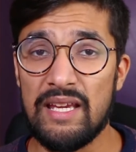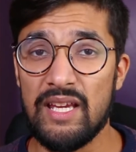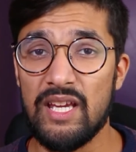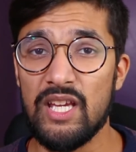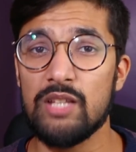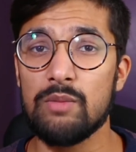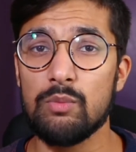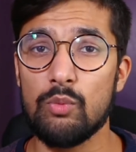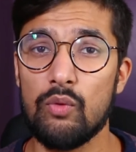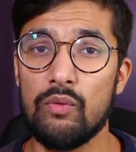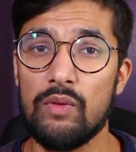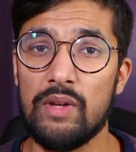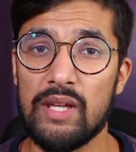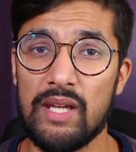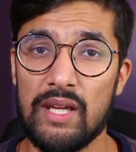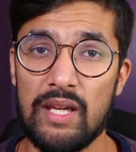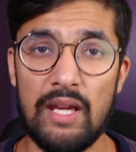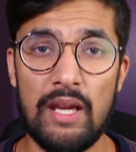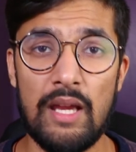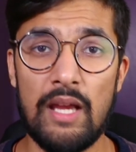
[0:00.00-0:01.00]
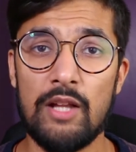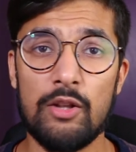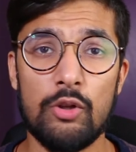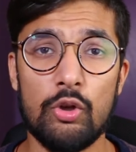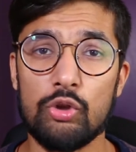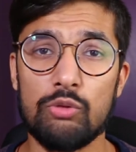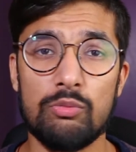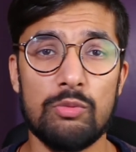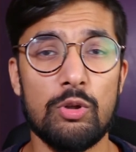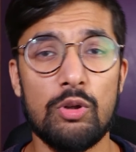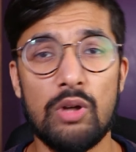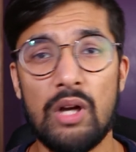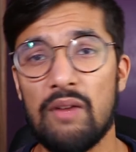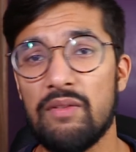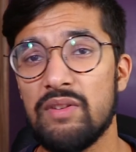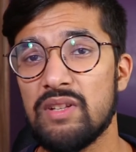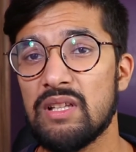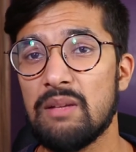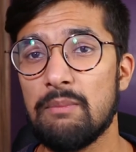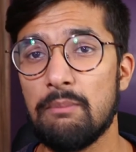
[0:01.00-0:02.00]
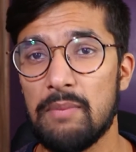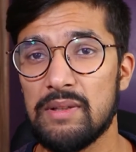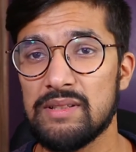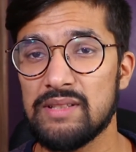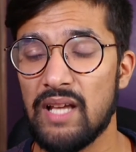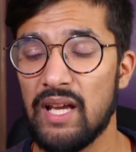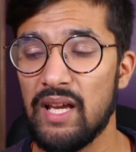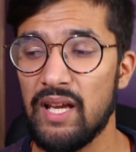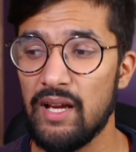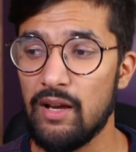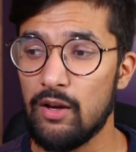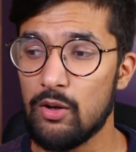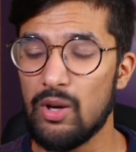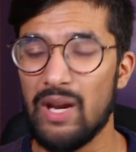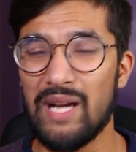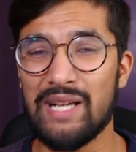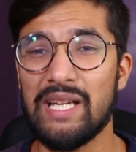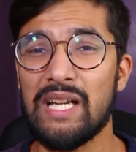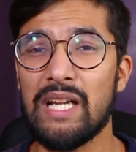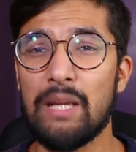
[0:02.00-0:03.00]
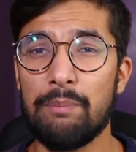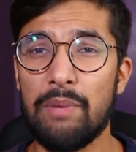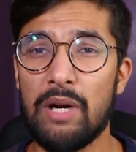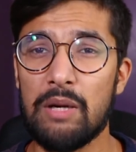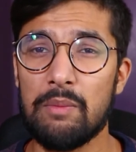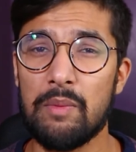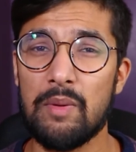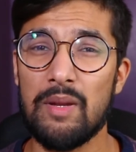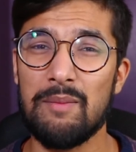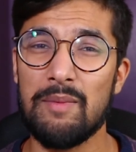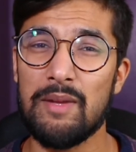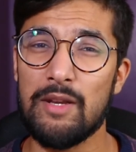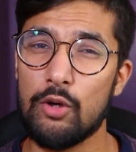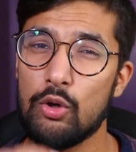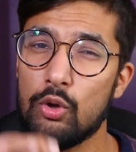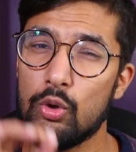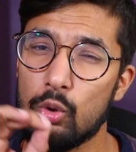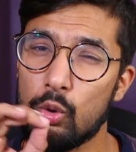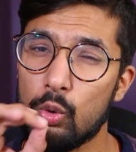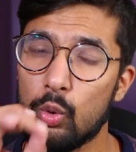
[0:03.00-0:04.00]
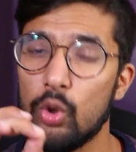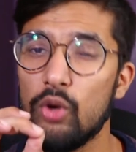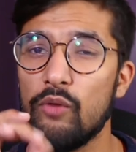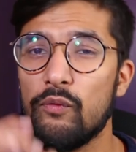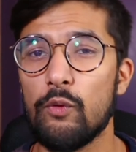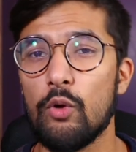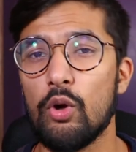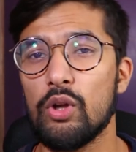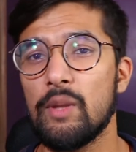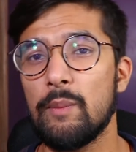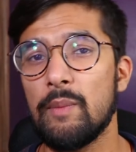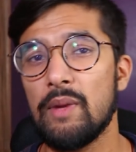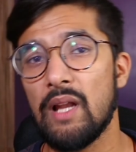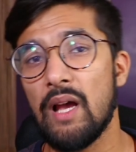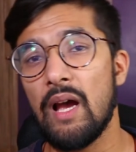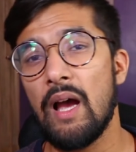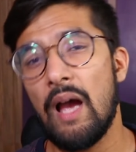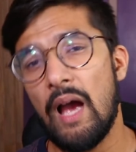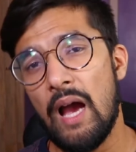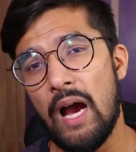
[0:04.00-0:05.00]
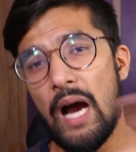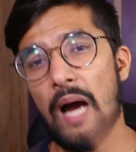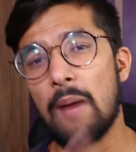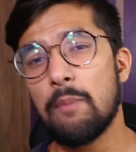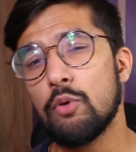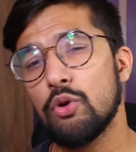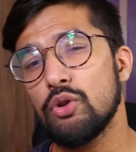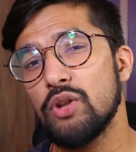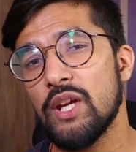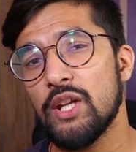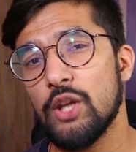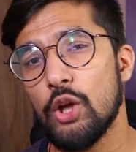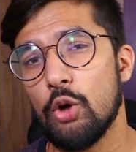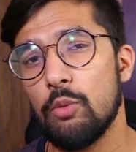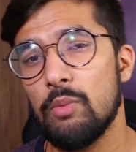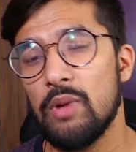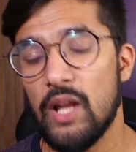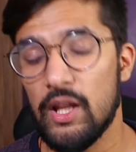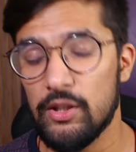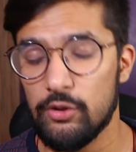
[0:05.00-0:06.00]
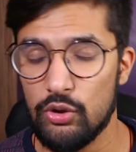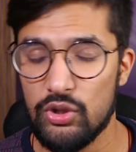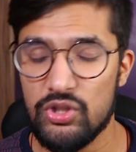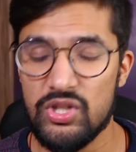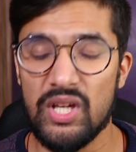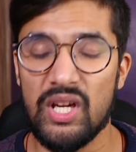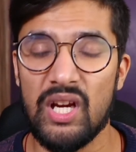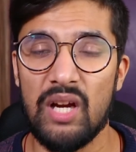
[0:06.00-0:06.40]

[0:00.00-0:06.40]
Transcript: इस मूवी की तो उसमें तो काफ़ी ज़्यादा मज़ा आया है और एक्टिंग डिपार्टमेंट में मेरे को कोई फ्लॉ नहीं मिला आपको देखने को मिला है तो नीचे